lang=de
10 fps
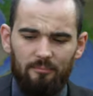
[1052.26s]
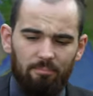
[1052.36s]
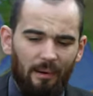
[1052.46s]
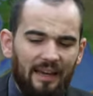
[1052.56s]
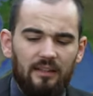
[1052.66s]

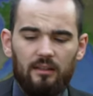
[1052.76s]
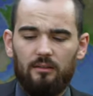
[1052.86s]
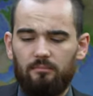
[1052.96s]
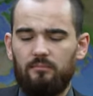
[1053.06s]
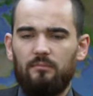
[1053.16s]

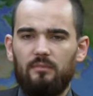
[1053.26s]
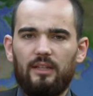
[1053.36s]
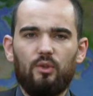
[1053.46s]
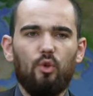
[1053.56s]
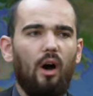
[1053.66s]
Beide,
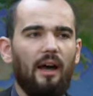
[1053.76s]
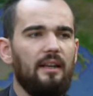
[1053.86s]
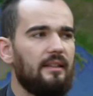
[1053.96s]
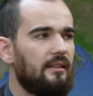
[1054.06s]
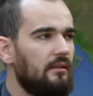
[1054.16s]
also
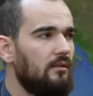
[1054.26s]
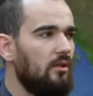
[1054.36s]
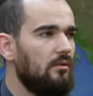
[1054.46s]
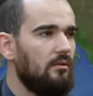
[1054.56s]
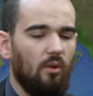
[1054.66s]
Johannes
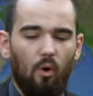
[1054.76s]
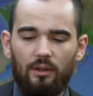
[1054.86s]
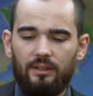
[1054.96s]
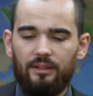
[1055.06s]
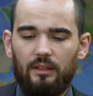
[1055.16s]

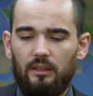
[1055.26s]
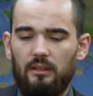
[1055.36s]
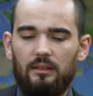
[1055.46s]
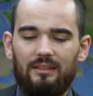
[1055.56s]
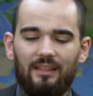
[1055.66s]
und
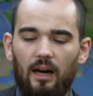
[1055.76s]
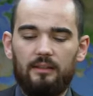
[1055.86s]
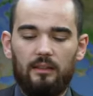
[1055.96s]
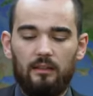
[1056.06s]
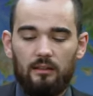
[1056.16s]

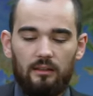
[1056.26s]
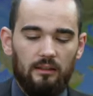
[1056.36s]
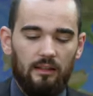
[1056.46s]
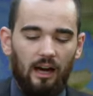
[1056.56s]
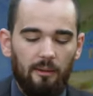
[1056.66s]
Daniel,
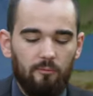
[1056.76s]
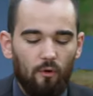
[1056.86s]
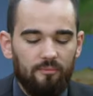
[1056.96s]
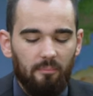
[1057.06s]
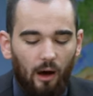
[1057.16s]
haben
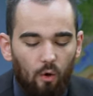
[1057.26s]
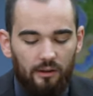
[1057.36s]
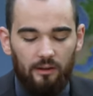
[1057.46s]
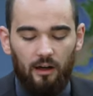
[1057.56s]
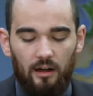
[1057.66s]

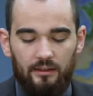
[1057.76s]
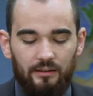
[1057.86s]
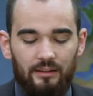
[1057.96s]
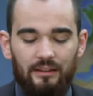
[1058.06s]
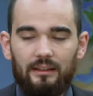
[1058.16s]
Offenbarungen
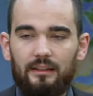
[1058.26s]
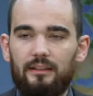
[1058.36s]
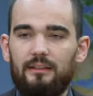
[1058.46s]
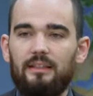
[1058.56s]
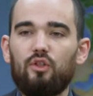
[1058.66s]
erhalten,
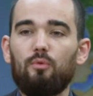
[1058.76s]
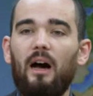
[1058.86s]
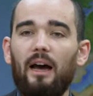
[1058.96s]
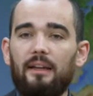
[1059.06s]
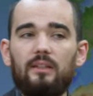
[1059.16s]
die
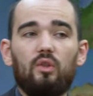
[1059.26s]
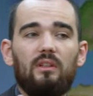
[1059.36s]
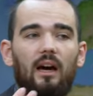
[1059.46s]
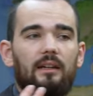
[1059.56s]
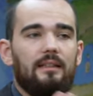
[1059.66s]
zum einen zu
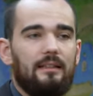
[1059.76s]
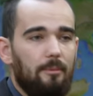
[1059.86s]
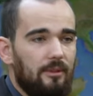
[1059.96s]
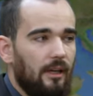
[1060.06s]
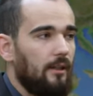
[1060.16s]
Daniels
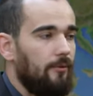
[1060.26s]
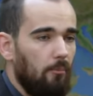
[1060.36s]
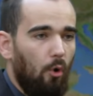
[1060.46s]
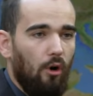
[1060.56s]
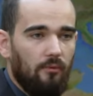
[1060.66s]
Lebzeiten
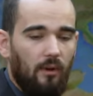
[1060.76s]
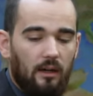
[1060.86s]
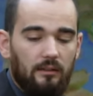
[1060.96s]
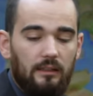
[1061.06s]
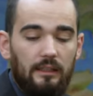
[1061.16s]
verborgen
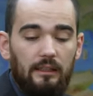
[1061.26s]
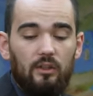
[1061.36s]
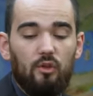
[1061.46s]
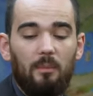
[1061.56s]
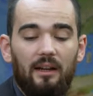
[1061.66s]
waren,
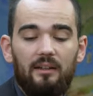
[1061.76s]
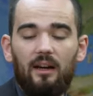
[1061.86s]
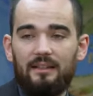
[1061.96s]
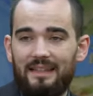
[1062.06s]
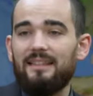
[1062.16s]
zum
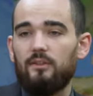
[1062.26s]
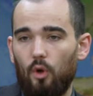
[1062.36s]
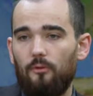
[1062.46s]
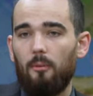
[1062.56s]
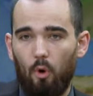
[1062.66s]
anderen jetzt
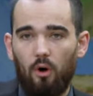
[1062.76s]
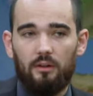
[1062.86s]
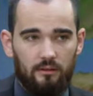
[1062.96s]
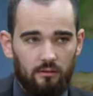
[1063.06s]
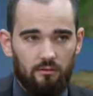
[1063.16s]
noch
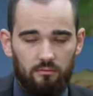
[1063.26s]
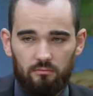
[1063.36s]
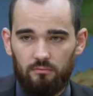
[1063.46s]
verborgen sind.